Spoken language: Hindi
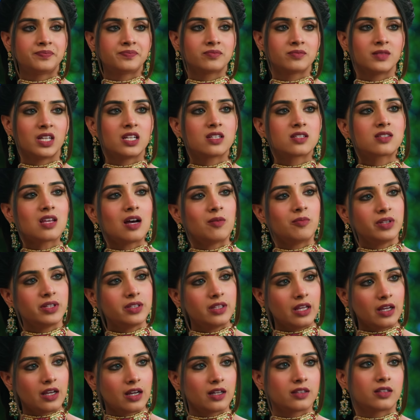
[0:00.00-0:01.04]
मैंने सामने
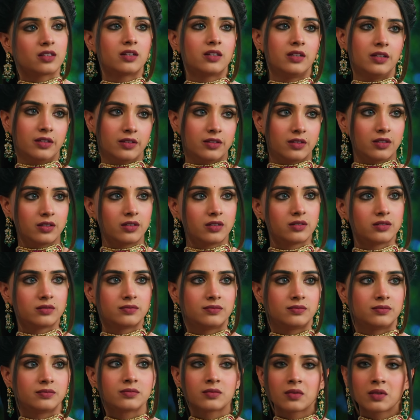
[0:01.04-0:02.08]
देखा तक नहीं था
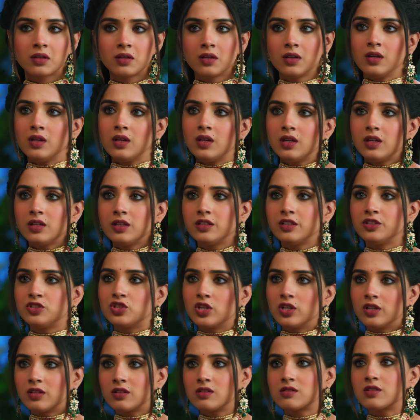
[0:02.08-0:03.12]
ये
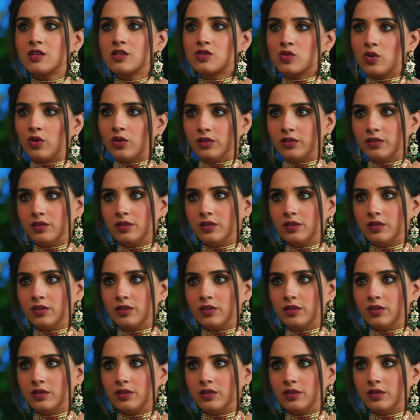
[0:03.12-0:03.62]
जनरल सा सॉरी